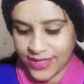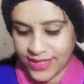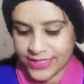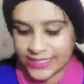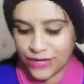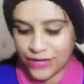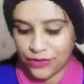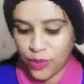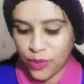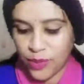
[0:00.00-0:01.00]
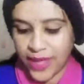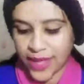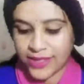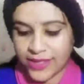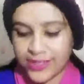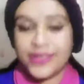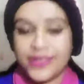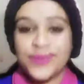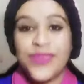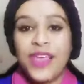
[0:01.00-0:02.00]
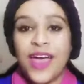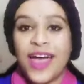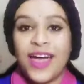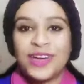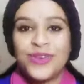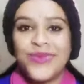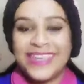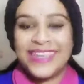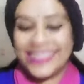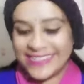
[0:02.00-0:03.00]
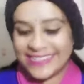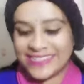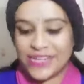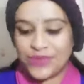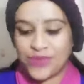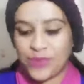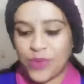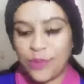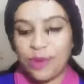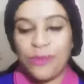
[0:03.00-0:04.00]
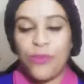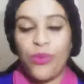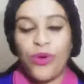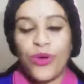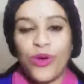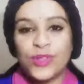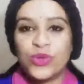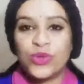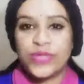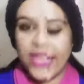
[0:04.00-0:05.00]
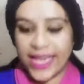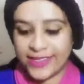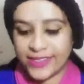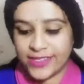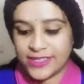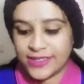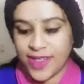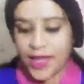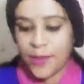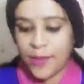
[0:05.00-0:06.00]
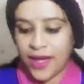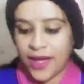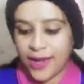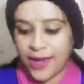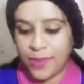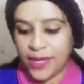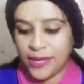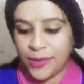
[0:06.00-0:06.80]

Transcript: नेटवर्क प्रॉब्लम है क्या दी हाँ रूबी नेटवर्क प्रॉब्लम बहुत होता है इधर पहाड़ में